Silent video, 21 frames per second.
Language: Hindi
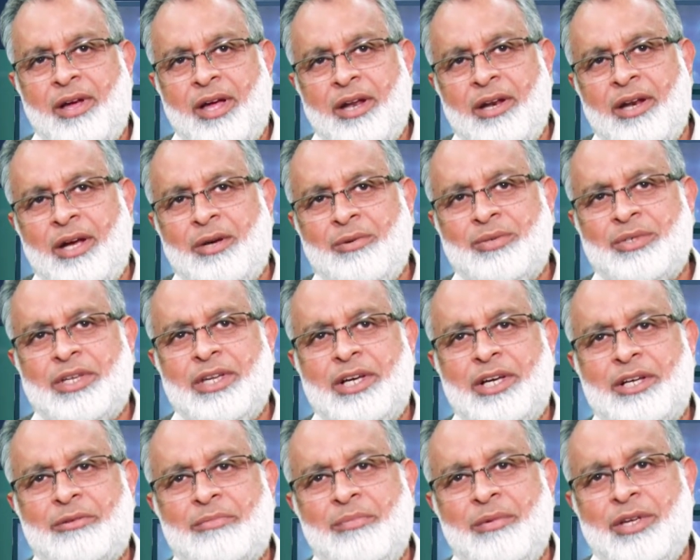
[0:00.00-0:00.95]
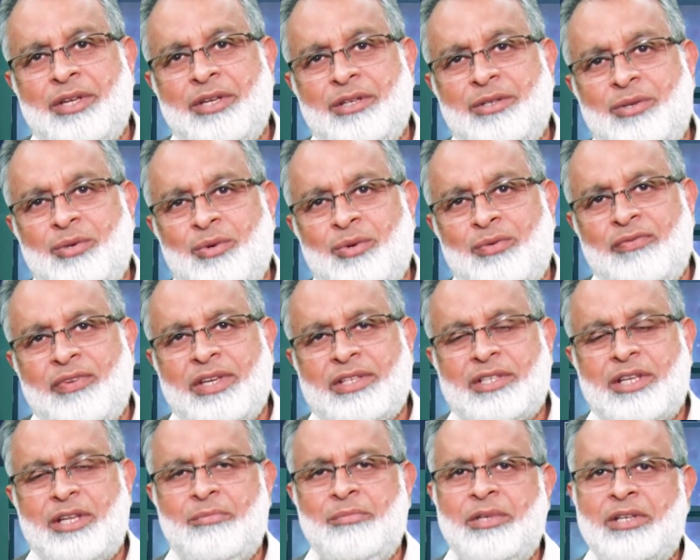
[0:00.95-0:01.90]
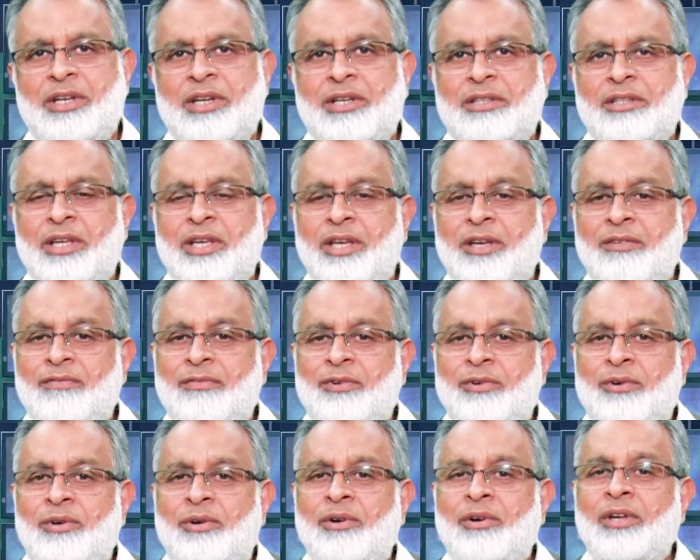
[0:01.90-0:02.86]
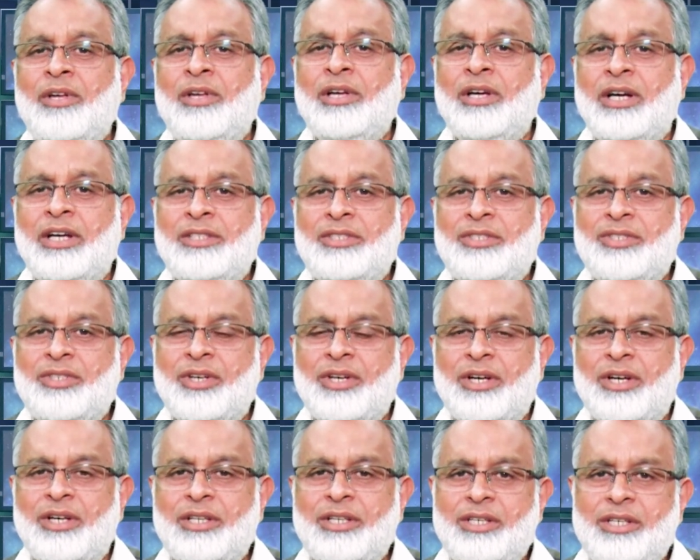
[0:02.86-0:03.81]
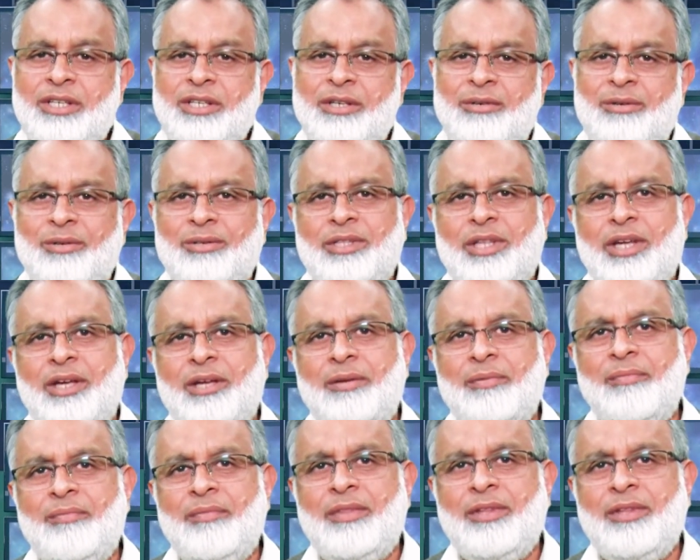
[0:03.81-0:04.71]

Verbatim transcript: अल्लाह उसके हक़ में जो फ़ैसला भी करता है वो अच्छा ही होता है